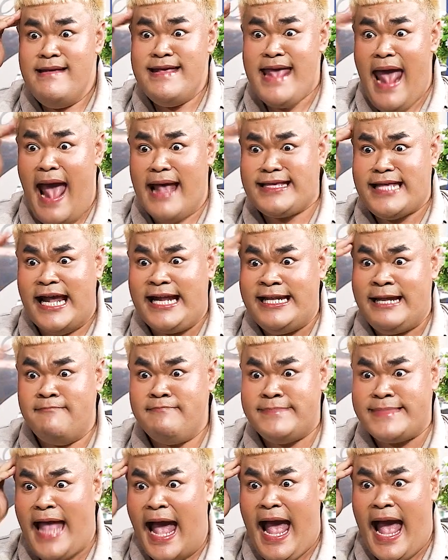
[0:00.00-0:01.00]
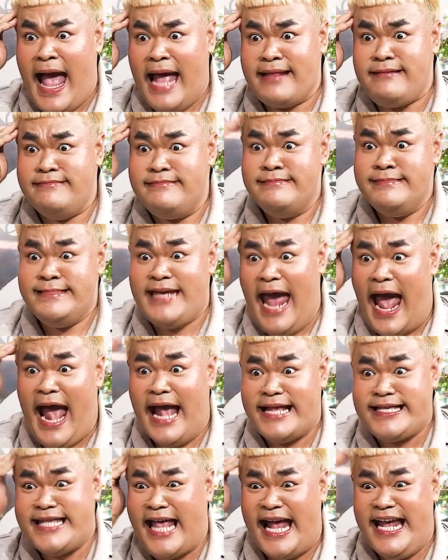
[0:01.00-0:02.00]
อย่าใส่น้ำตาลอย่า
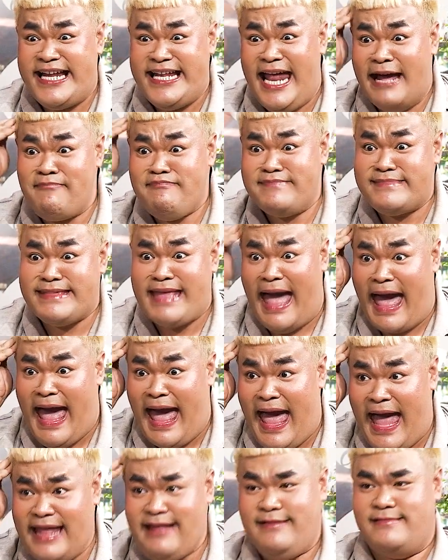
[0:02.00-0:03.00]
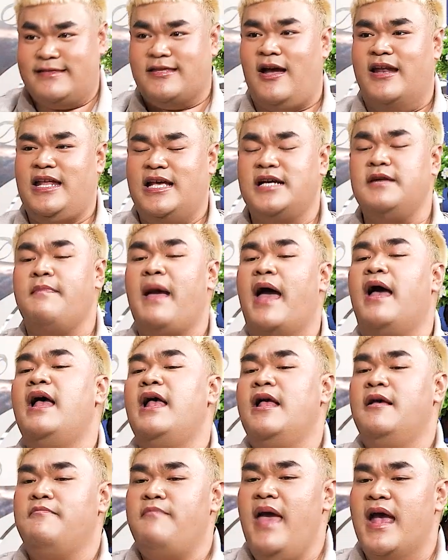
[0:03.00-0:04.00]
ใส่น้ำตาลตอนนี้คือ
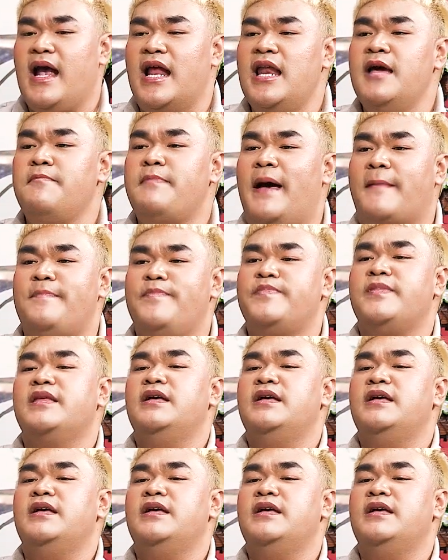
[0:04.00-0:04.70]
แม่ก็เริ่มแบบ